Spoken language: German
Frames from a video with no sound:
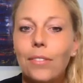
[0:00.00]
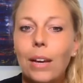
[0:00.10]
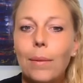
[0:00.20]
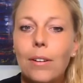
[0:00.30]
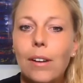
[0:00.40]

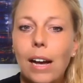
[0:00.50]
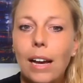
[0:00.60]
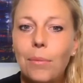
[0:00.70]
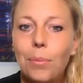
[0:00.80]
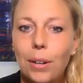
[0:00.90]
Wir haben ja auch
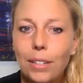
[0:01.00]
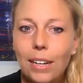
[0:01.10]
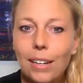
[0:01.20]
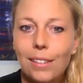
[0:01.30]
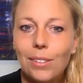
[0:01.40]
einen
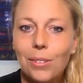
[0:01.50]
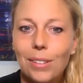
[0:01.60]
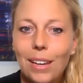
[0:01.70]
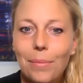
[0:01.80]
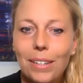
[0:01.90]
Podcast
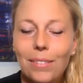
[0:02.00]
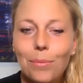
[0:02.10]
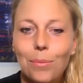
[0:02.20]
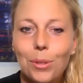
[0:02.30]
zusammen,